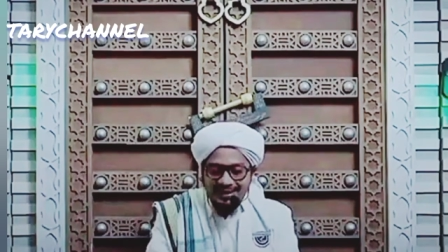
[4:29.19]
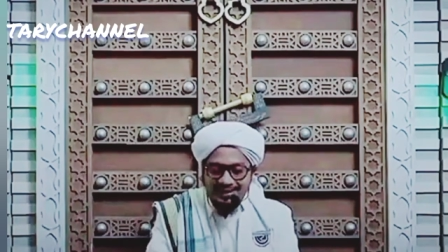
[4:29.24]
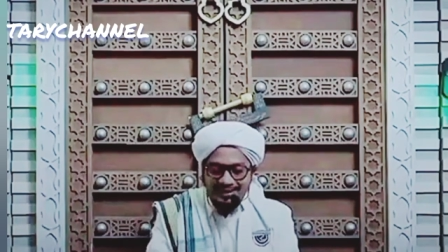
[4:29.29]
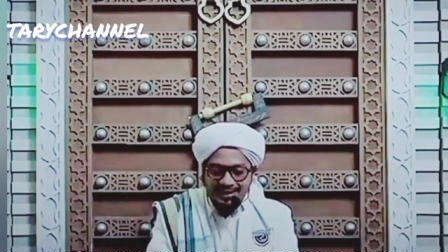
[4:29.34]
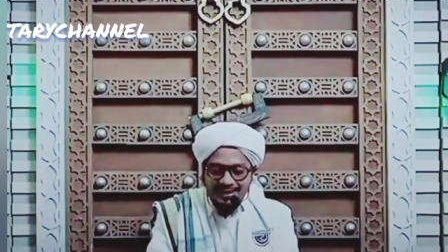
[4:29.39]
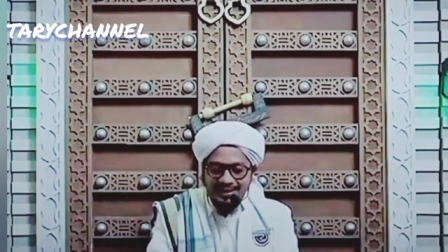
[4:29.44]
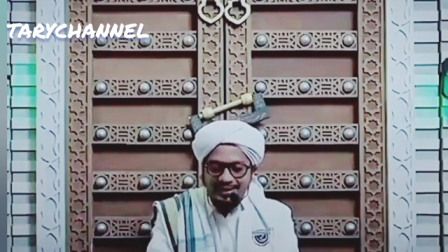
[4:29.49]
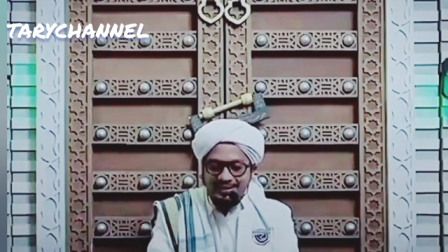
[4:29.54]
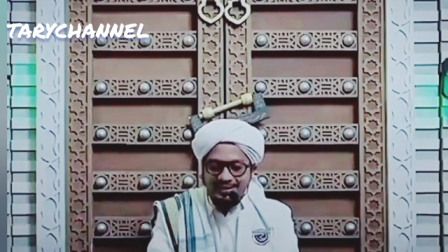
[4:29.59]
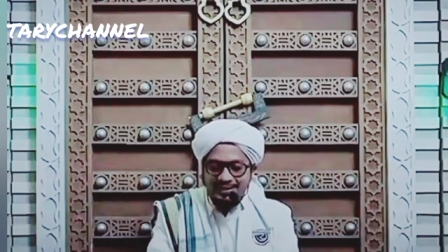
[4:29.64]

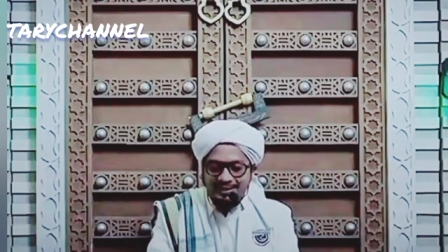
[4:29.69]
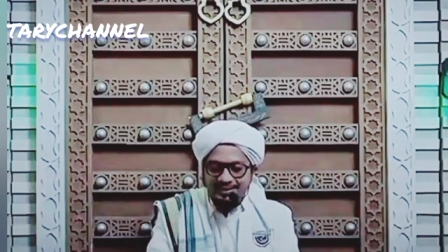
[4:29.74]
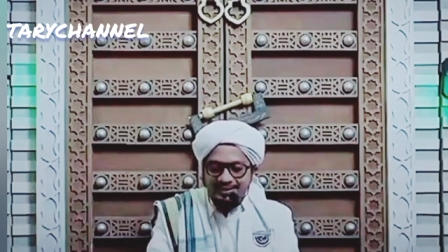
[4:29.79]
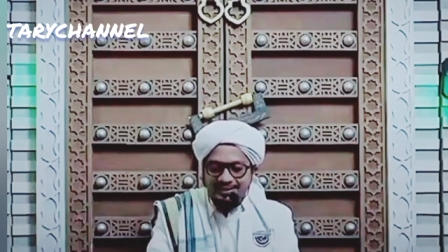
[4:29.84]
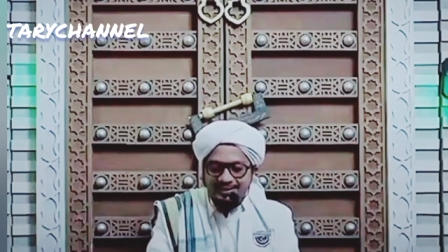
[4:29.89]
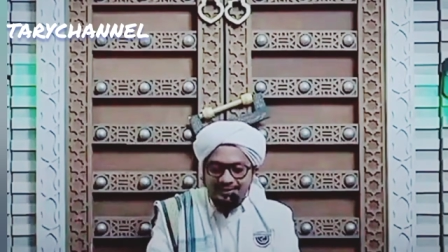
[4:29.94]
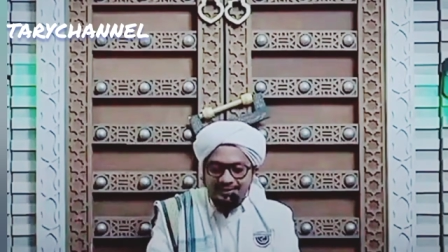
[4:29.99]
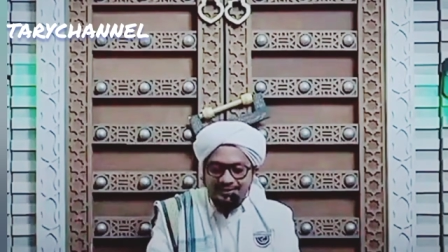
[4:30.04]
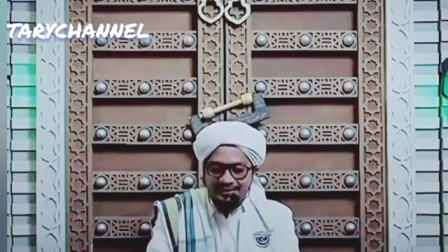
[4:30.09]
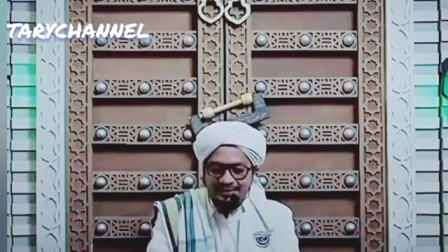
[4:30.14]
yang diinginkan
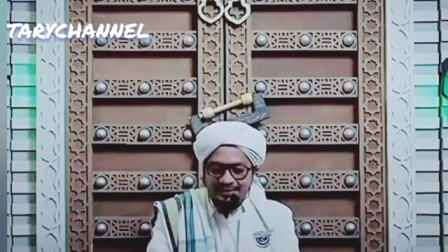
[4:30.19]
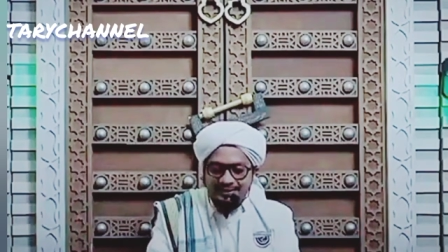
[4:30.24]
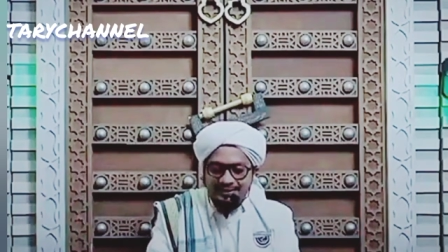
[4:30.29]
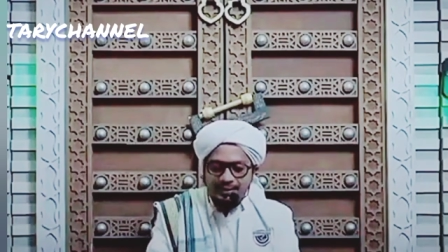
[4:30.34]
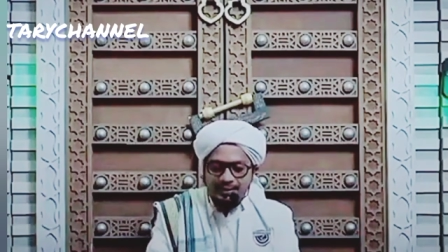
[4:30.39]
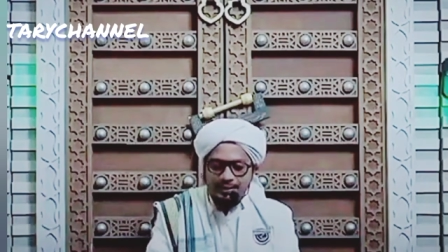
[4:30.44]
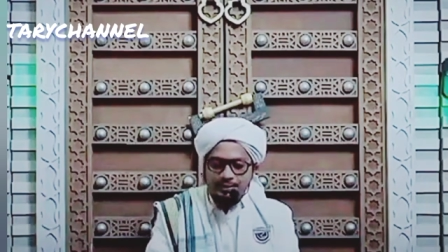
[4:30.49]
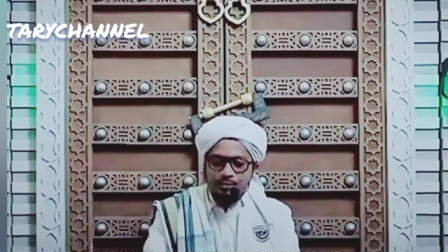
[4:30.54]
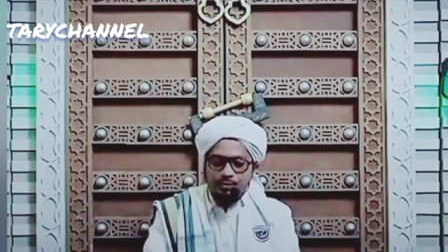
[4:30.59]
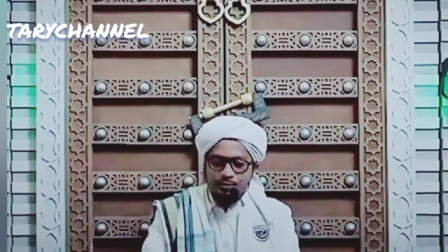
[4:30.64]

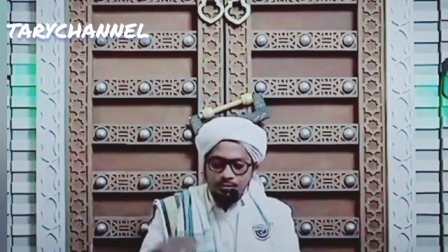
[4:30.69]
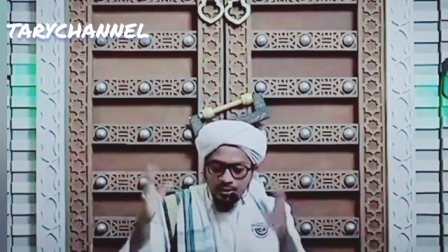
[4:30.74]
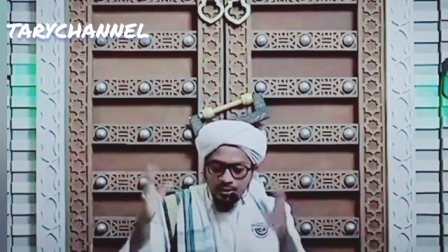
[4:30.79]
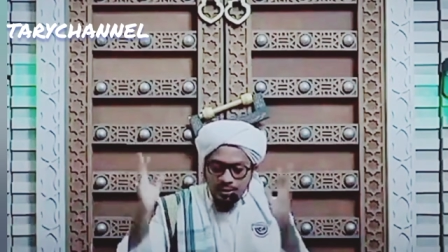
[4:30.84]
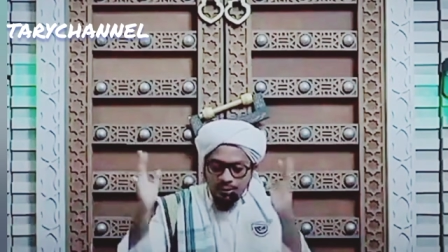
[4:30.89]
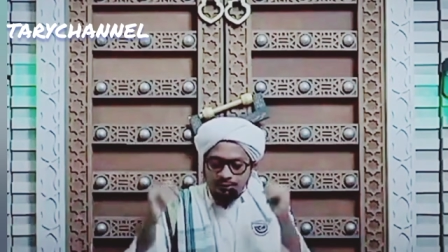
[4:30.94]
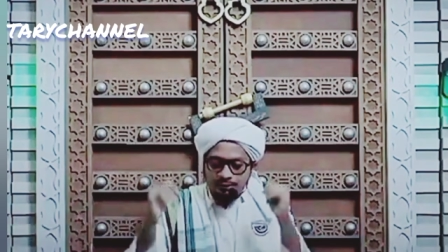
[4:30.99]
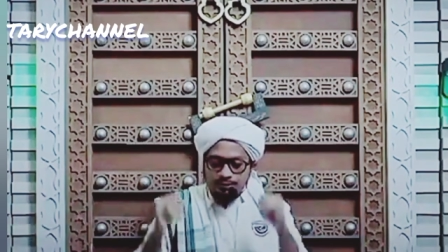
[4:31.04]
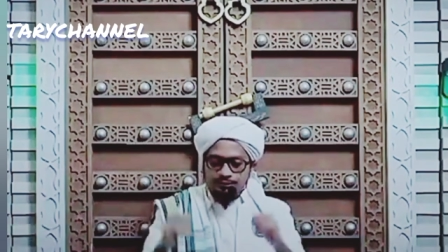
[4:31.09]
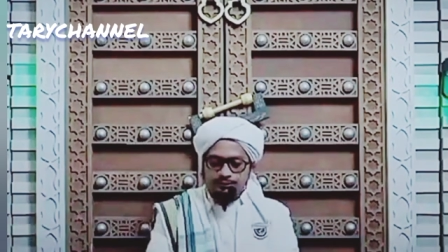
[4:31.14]

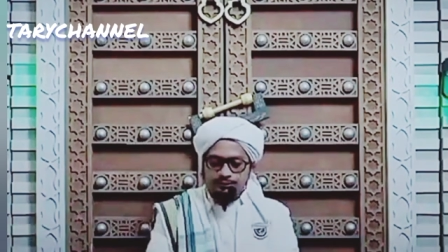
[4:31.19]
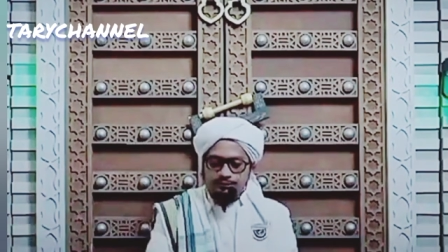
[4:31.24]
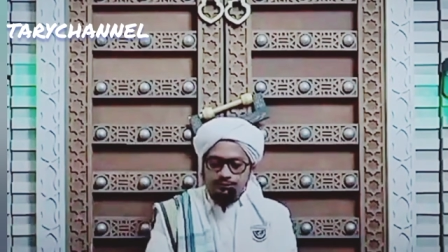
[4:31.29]
hujan